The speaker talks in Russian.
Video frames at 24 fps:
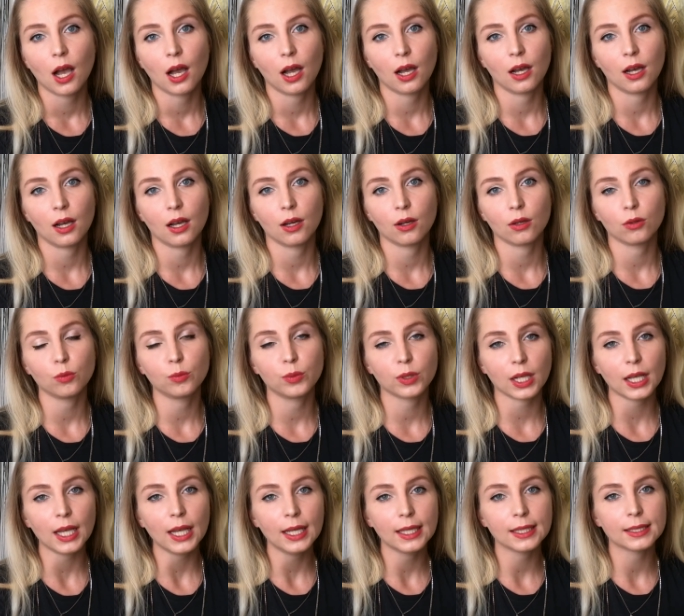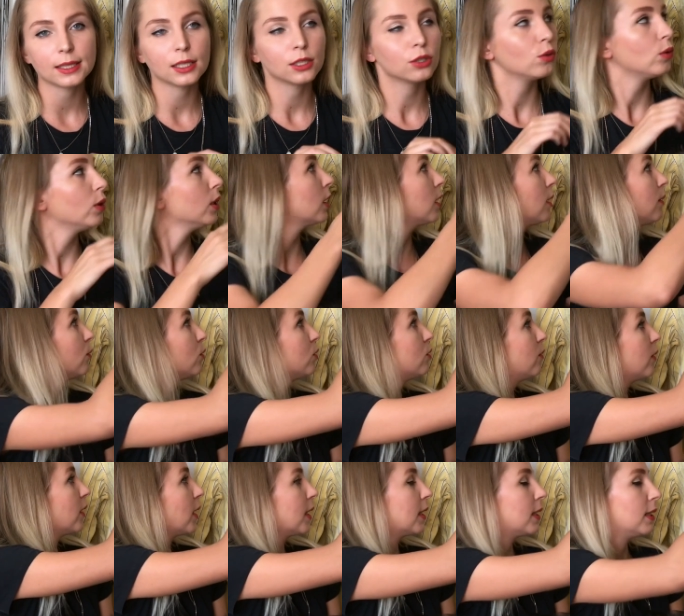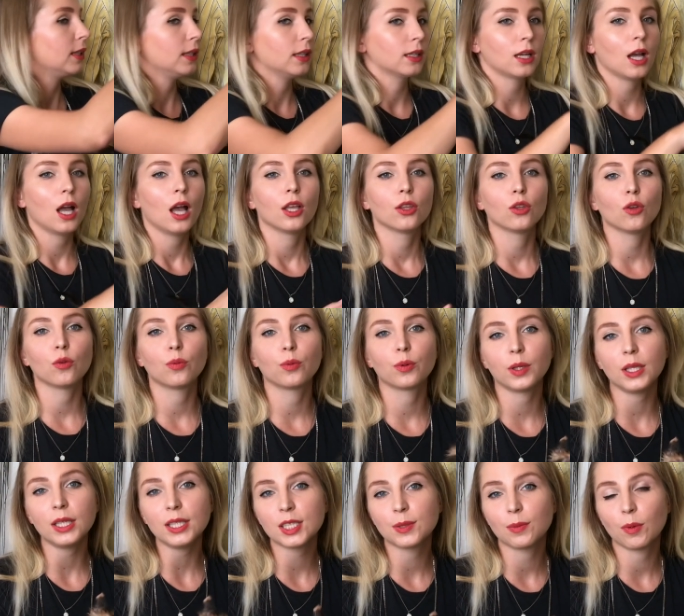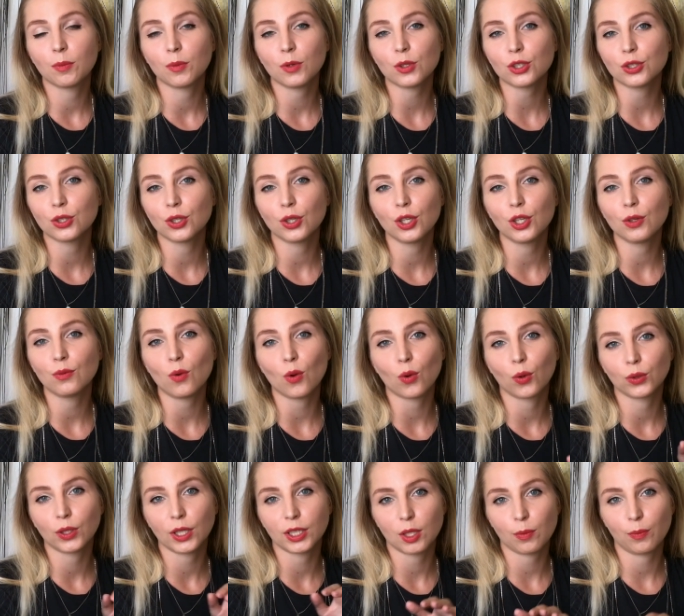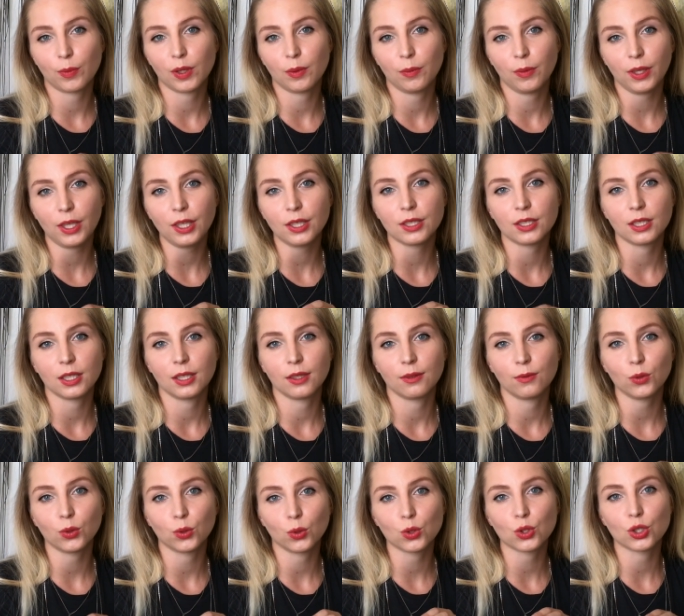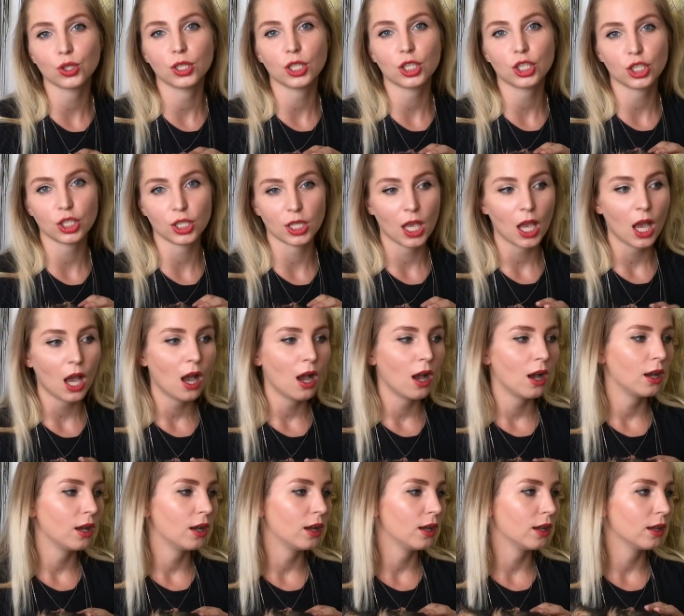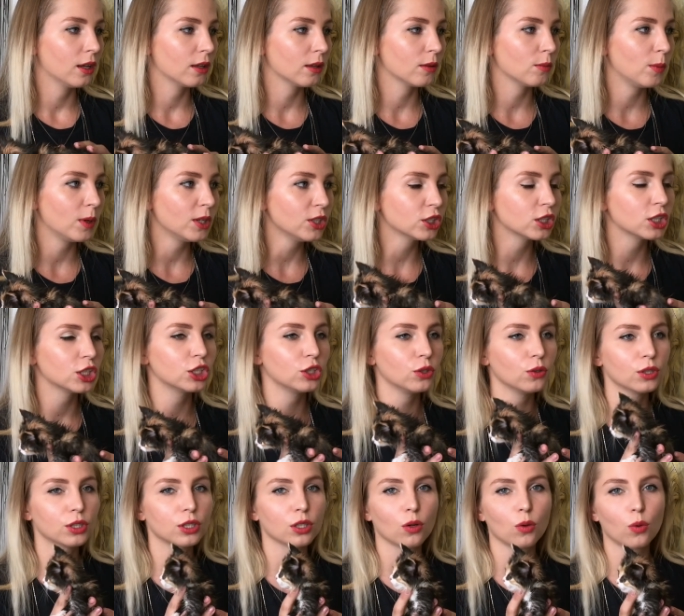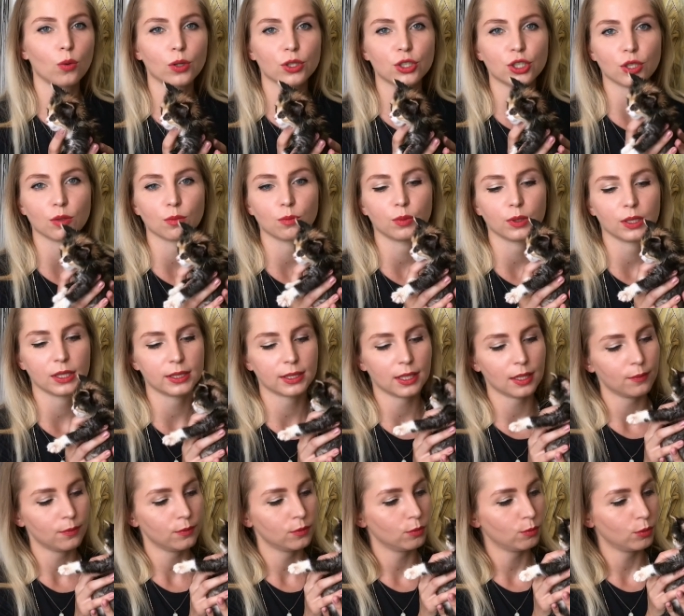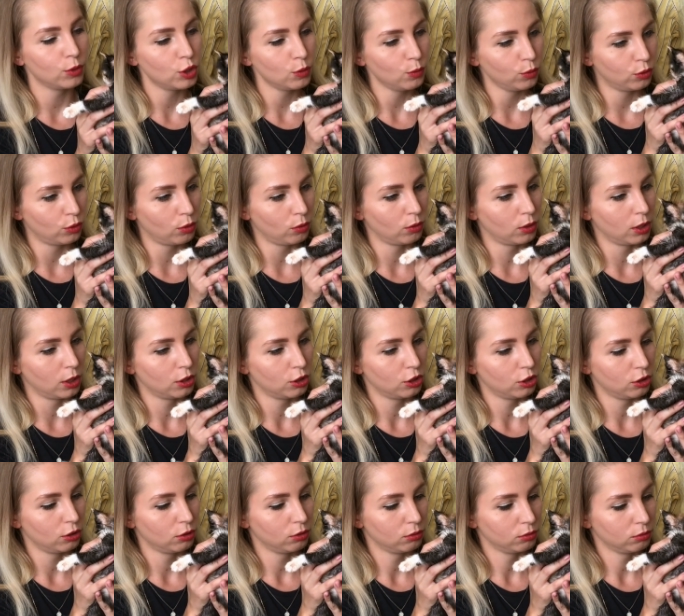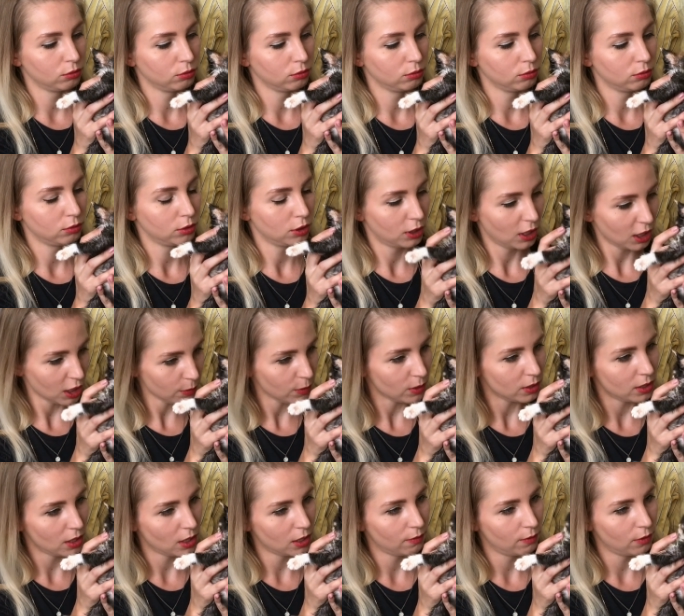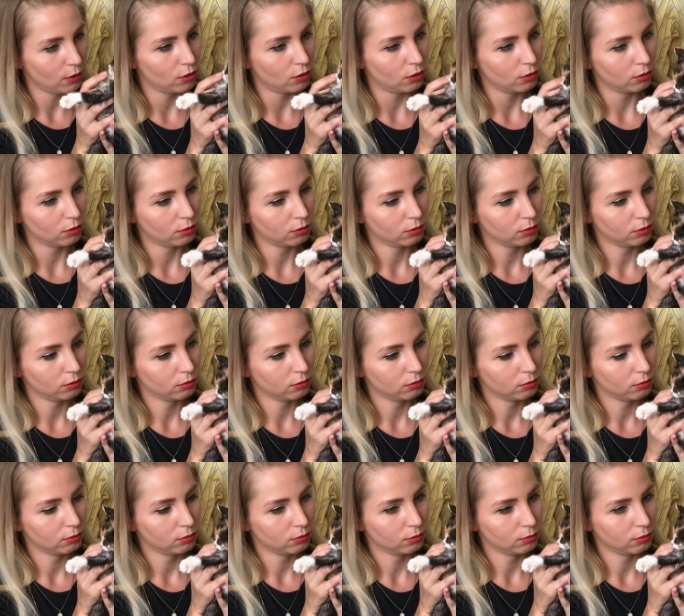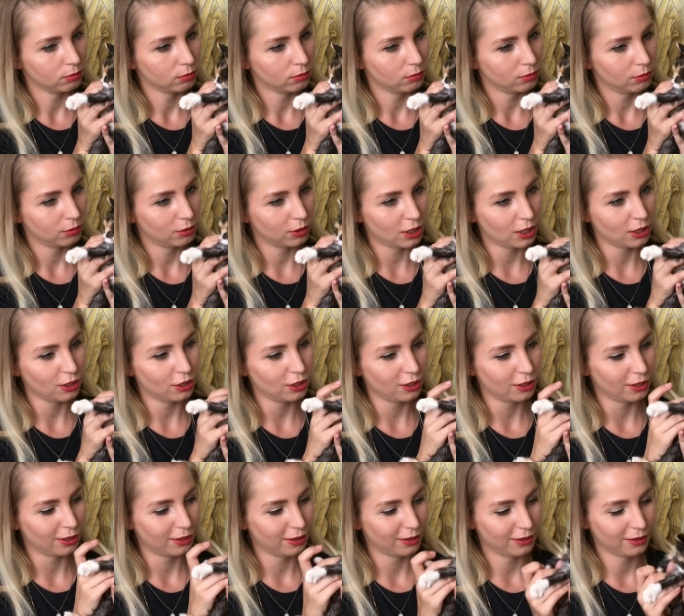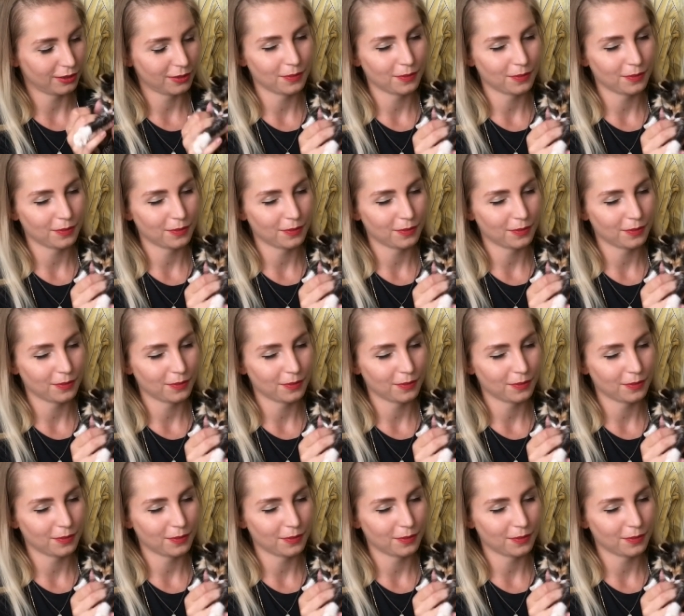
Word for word: Э, убирается только вот воротник. Но, в принципе, можно его куда-то применить и его тоже дошить. А, рубашка шьется очень быстро. Почему ты ругаешься? Ты дашь мне снять видео? Женщина.